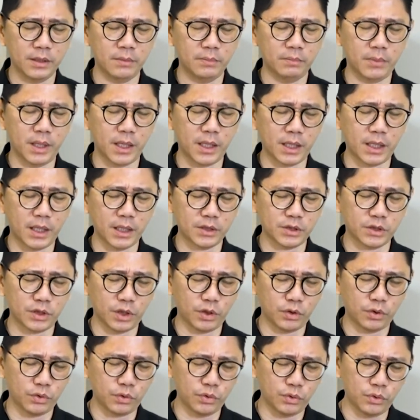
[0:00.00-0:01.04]
maka
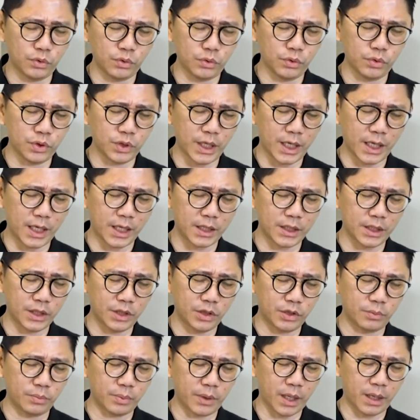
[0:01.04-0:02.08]
seluruh jalan
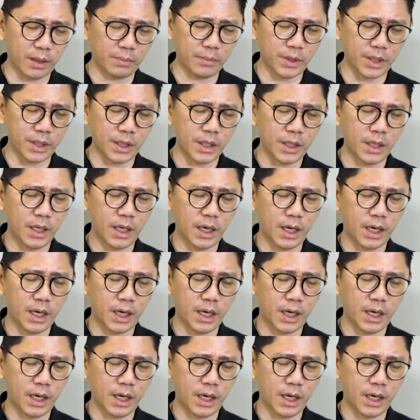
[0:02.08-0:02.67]
hidup kami